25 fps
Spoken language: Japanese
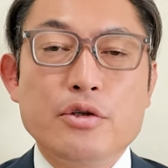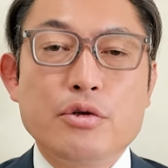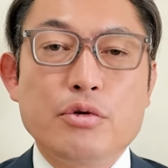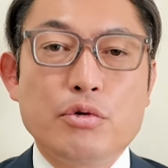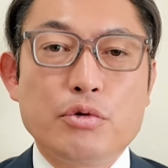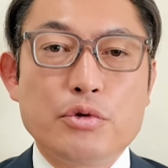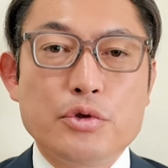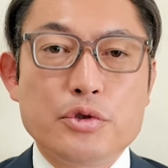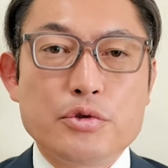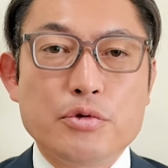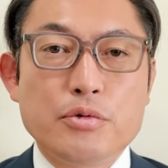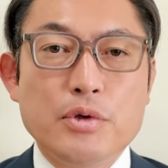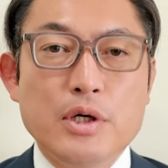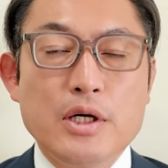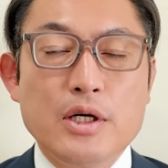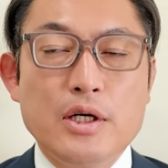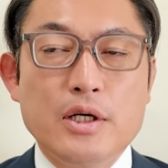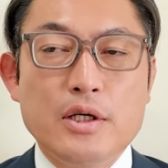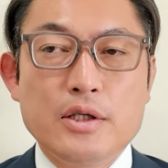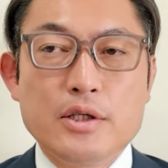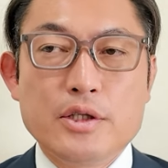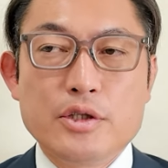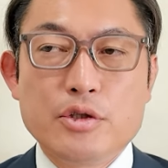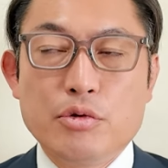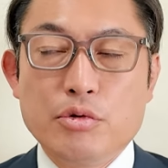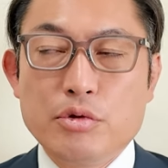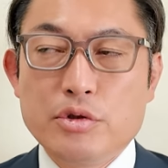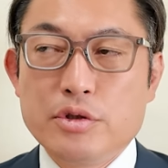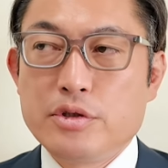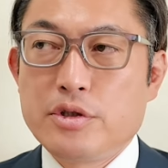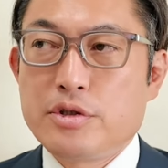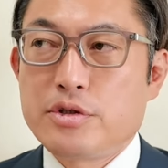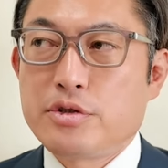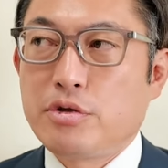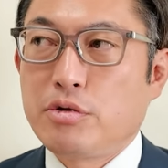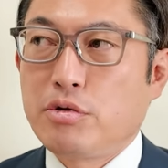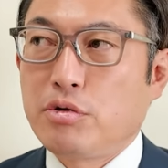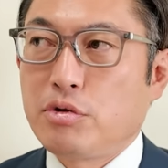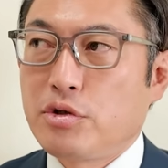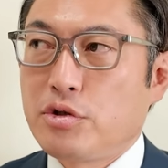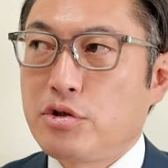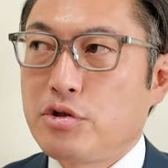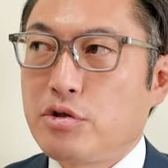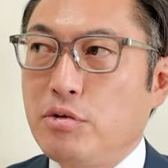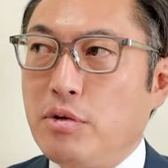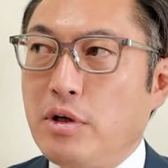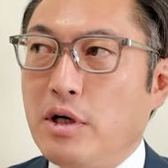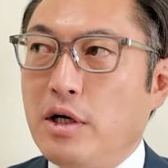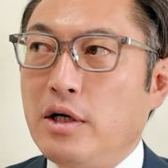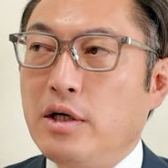この人は非公認ですよこの
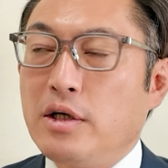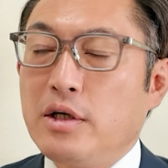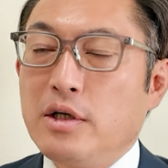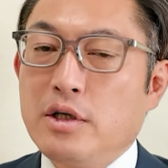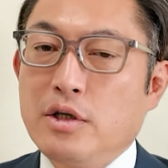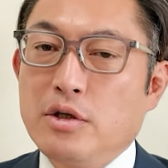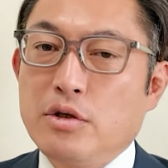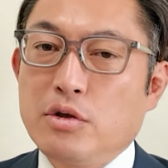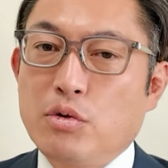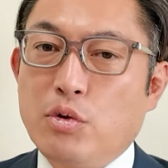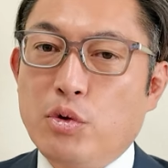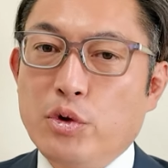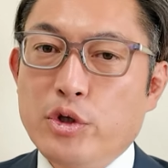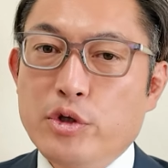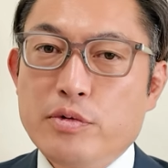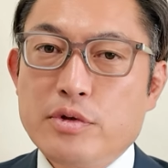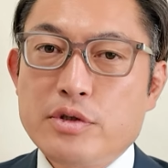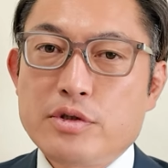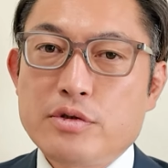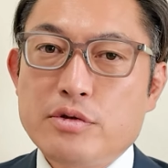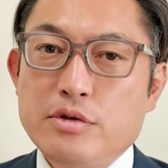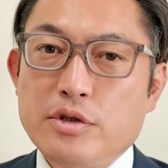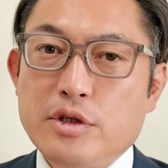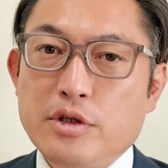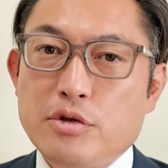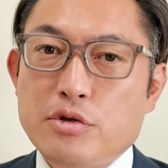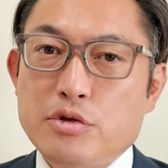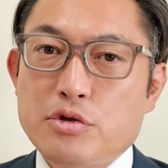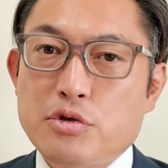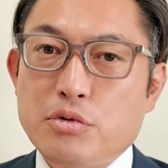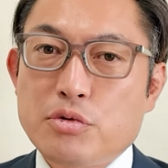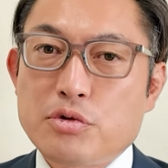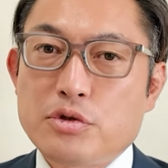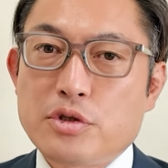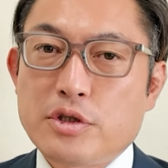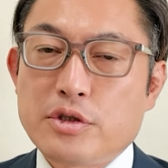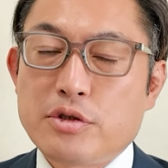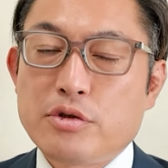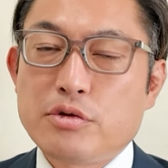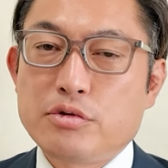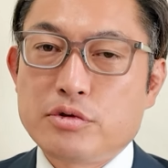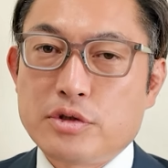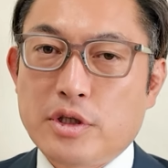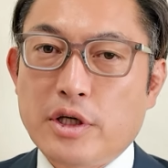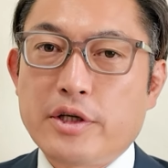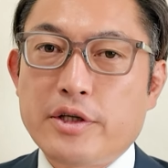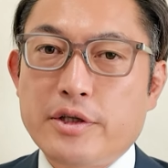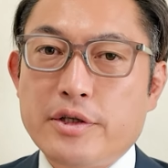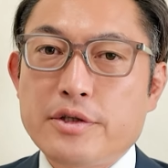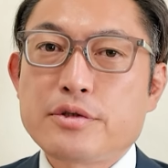人は公認はするけど小選挙区
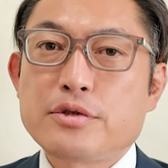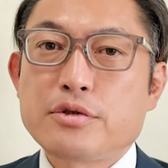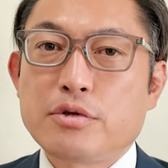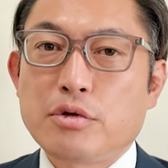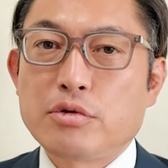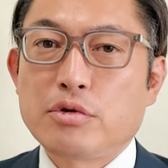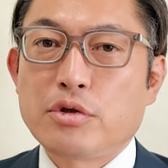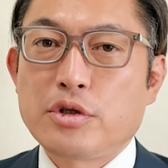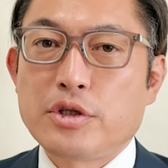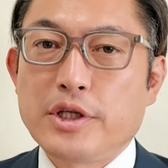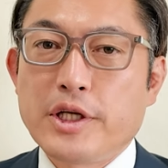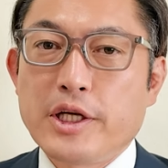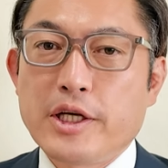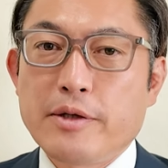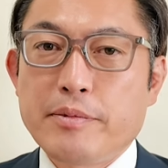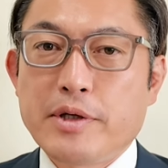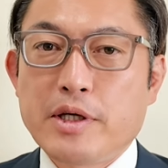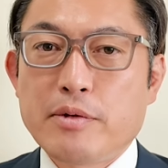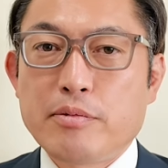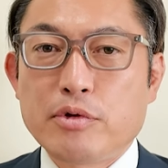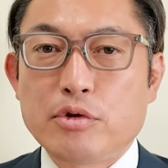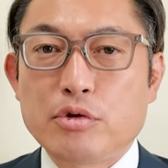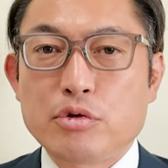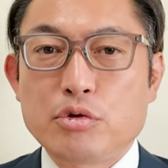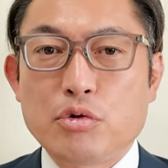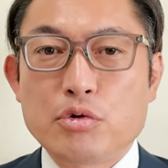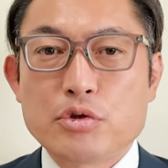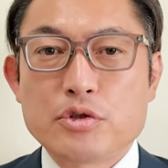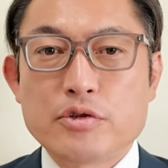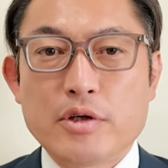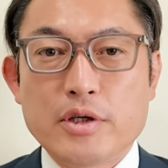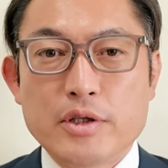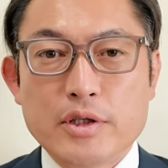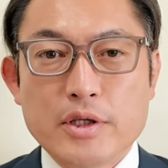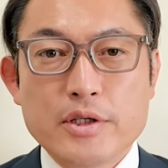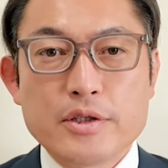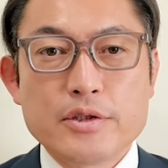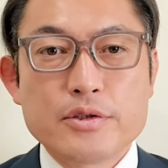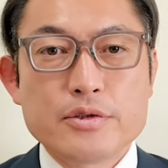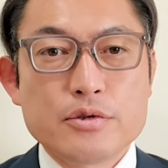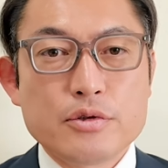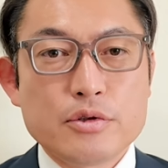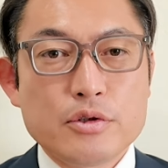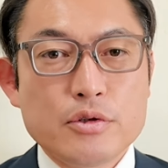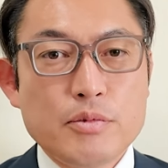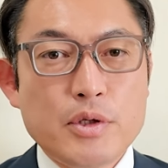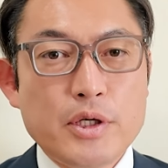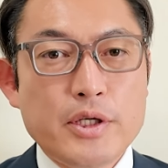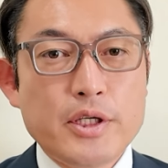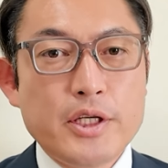だけですよと比例名簿の当選はないです
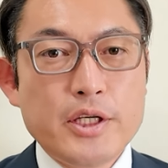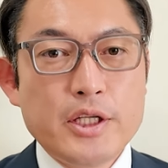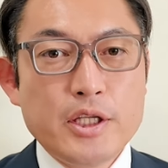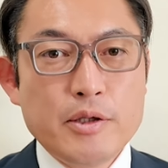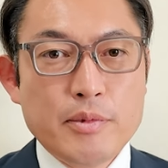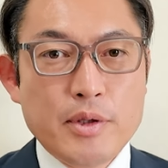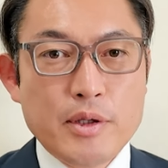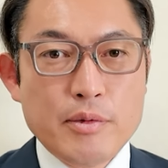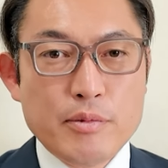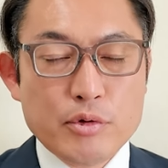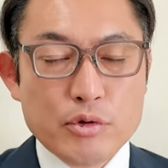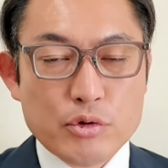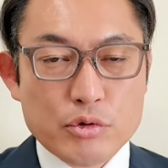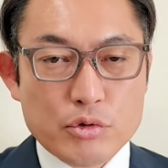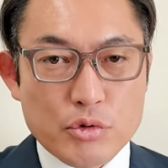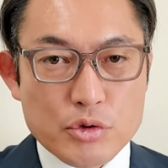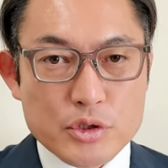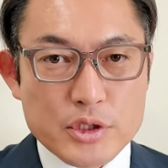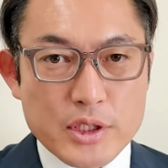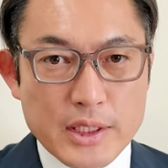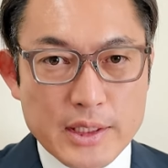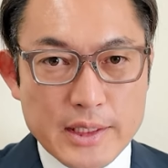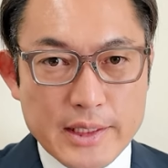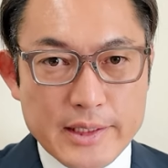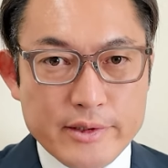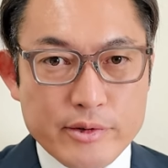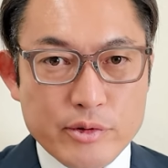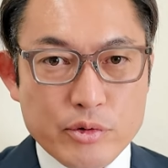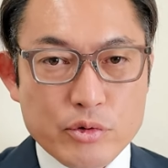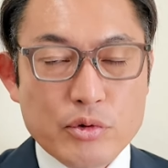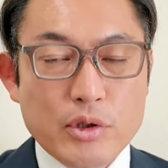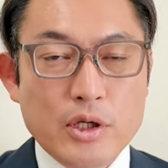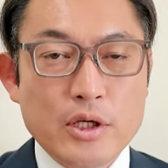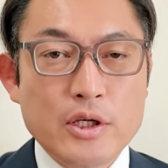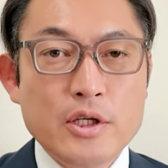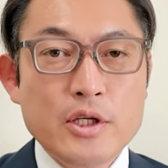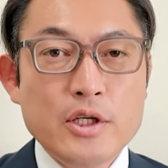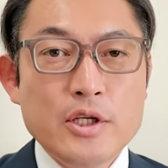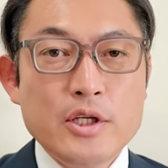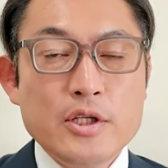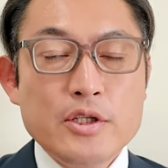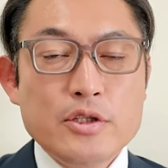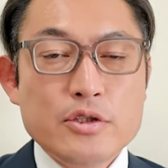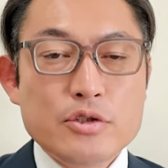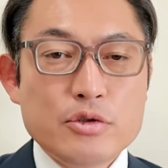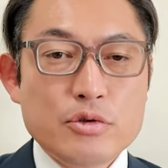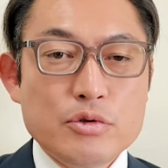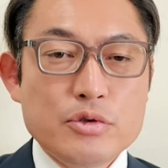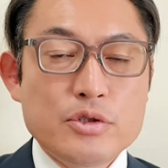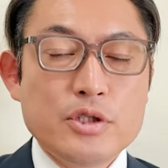よと、まあ、比例名簿の当選がないってことは
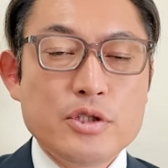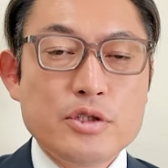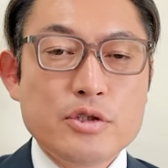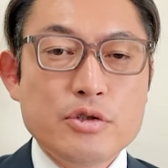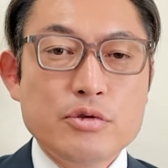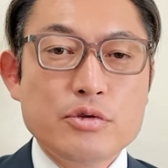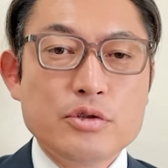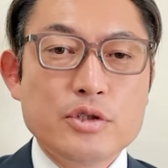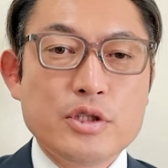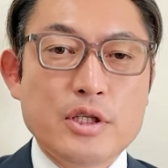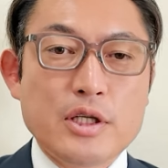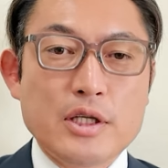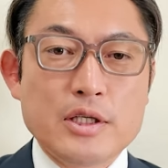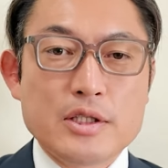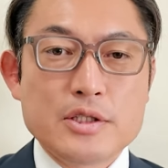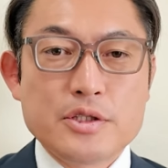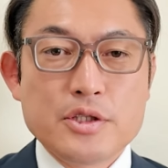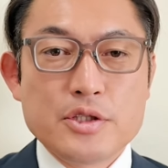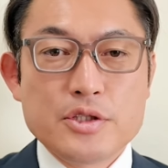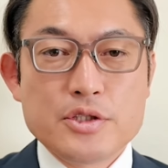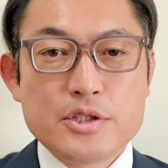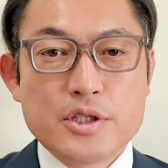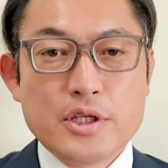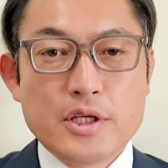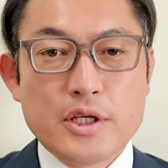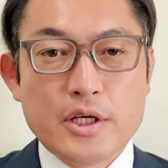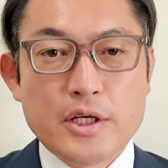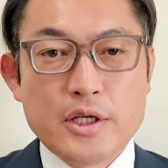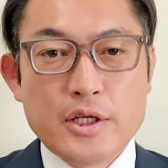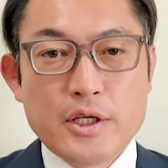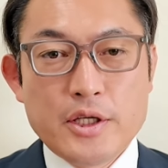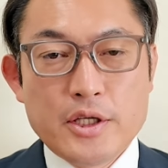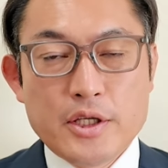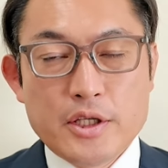小選挙区で落選していわ